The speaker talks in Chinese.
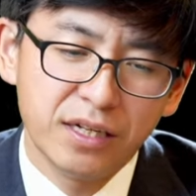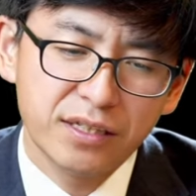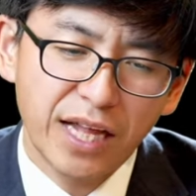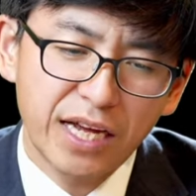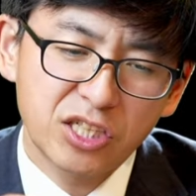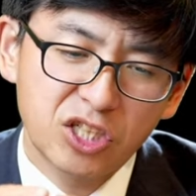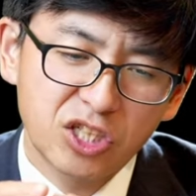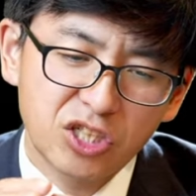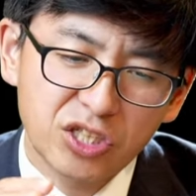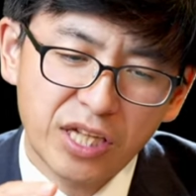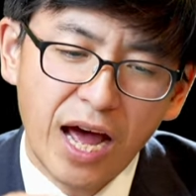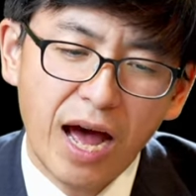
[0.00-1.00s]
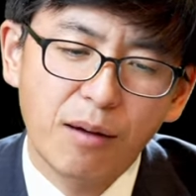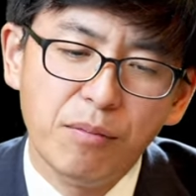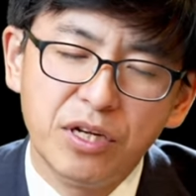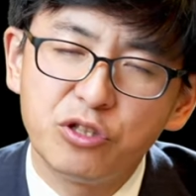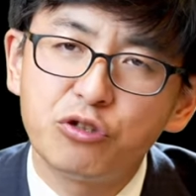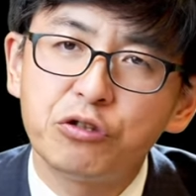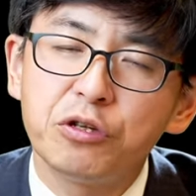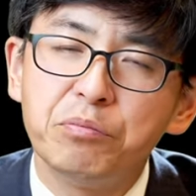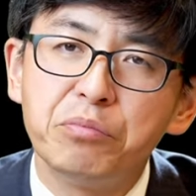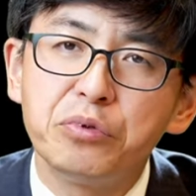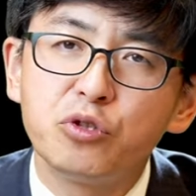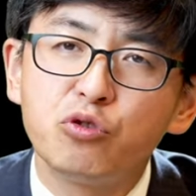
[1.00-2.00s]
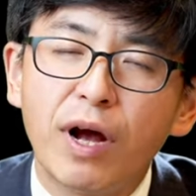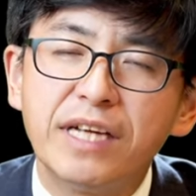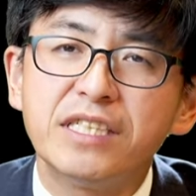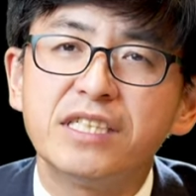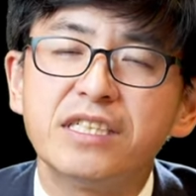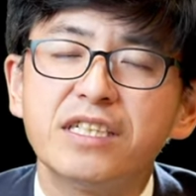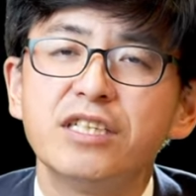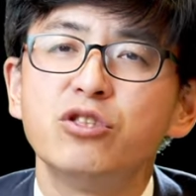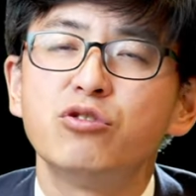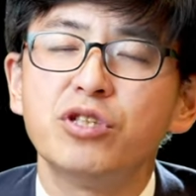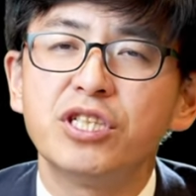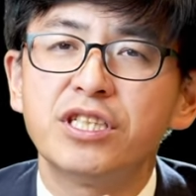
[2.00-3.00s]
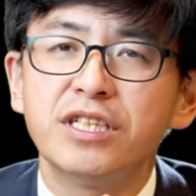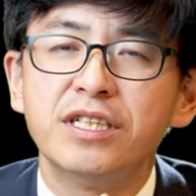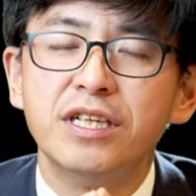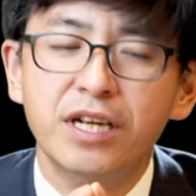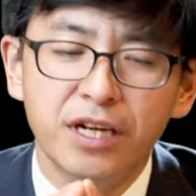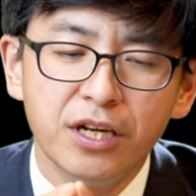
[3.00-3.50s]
但是他们却不专心跟随神，